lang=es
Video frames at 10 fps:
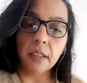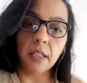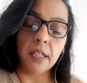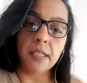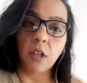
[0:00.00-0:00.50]

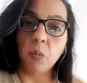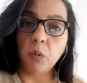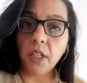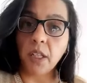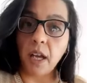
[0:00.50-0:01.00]
en esa
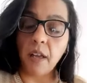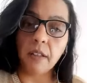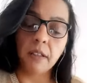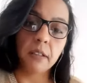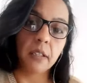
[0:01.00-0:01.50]

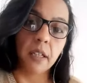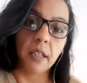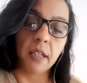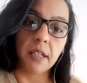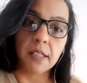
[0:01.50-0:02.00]
comunidad,
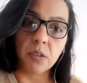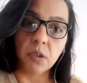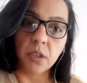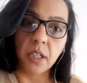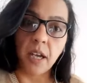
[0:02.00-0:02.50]
en esa
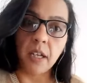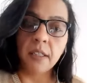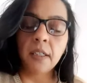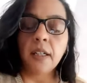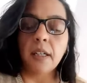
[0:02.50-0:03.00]
sociedad,
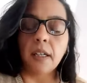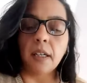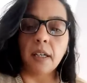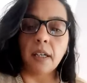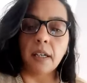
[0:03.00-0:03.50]

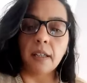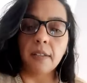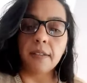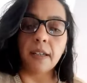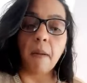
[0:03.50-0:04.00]
eh,
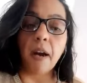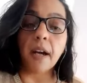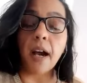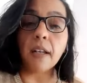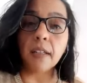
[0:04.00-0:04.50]

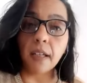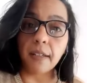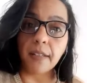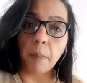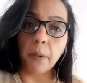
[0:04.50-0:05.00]
trabajar
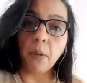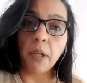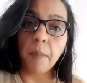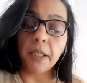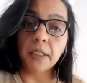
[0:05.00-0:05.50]
estas
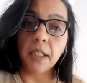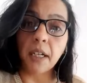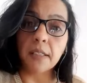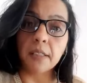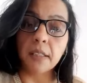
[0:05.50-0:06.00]

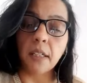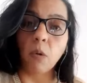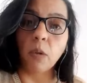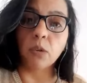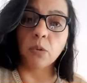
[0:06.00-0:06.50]
problemáticas en
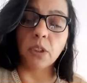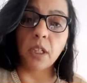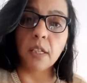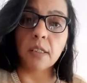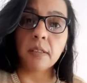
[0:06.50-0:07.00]
cuanto
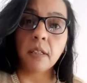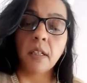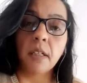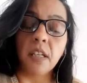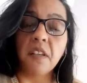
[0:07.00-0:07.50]
ustedes
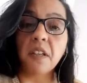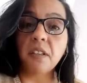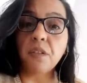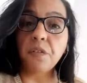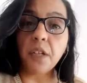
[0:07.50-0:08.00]

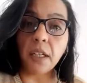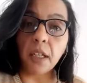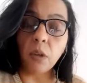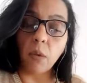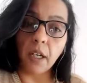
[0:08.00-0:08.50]

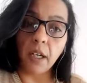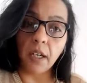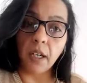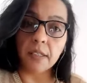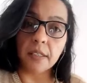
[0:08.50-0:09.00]
identifiquen cuál es
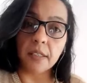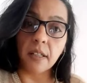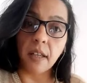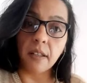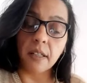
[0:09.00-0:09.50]
la
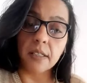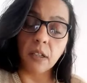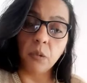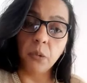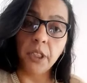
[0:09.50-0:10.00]
necesidad de esa
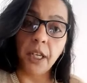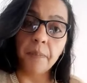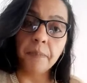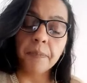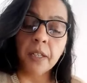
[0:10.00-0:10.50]

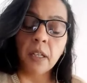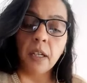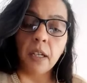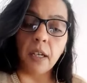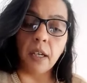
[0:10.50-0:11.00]
comunidad,
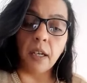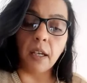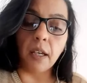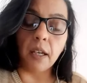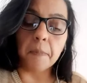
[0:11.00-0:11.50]

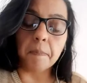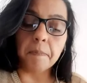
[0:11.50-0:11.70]
eh,